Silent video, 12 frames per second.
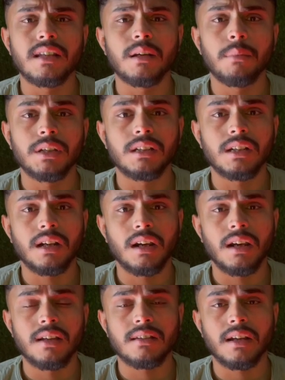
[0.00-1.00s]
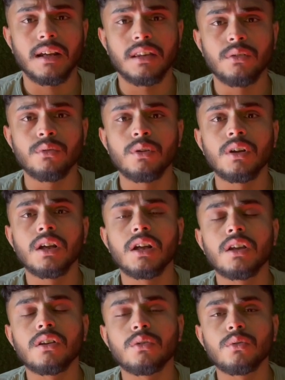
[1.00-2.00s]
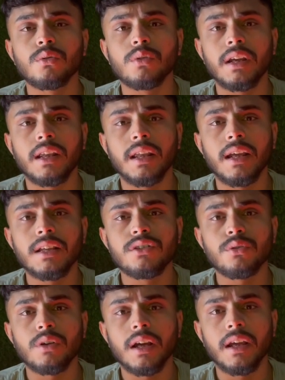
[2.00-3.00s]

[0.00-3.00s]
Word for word: ये मदद अगर ले सके तो तो इन्हें जो है